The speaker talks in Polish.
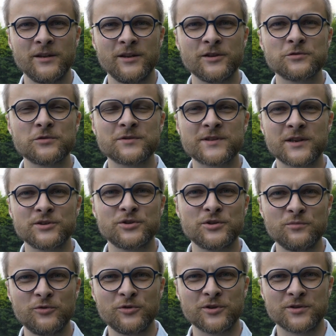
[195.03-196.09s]
Jezus
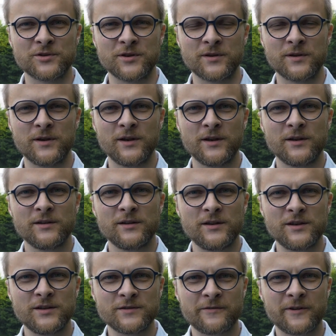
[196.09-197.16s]
zatrzymuje się
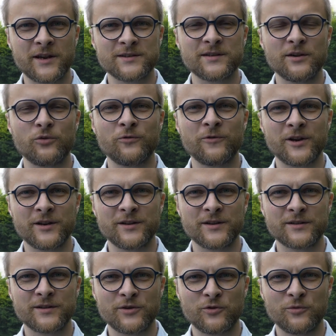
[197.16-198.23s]
i zwraca uwagę
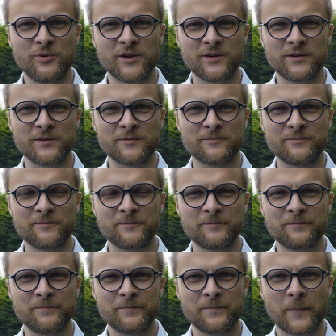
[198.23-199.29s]
na tę kobietę.
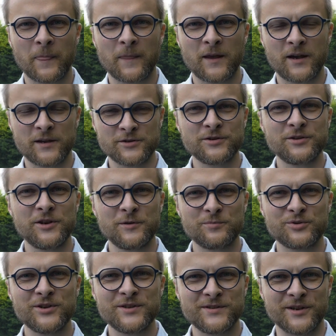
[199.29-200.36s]
Każe się jej
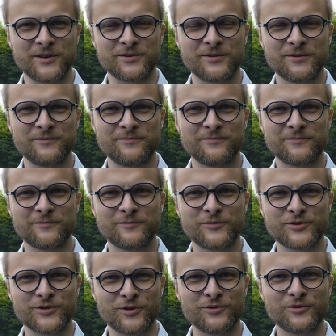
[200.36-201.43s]
przyznać,
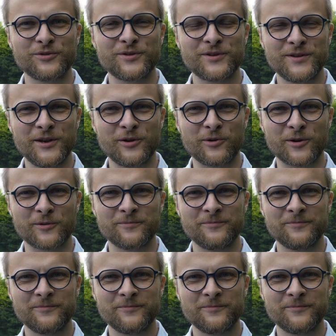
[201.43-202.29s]
że go dotknęła